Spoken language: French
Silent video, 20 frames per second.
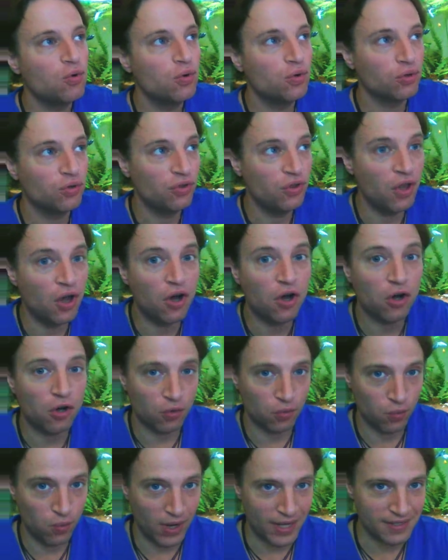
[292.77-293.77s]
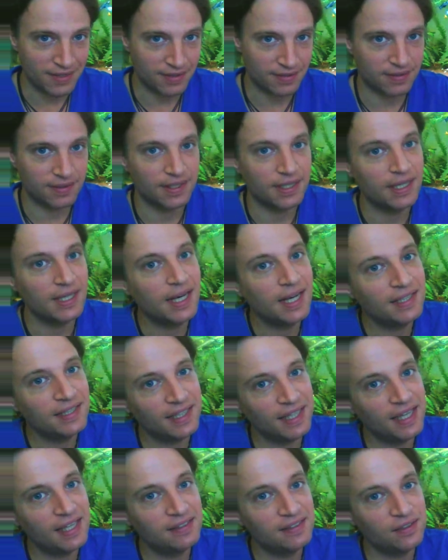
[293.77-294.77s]
au nord-ouest et la
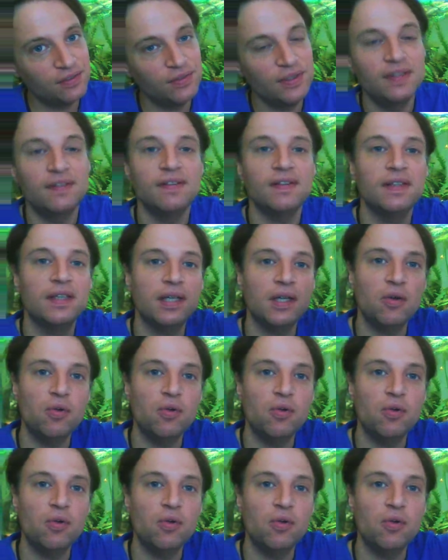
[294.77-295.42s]
créativité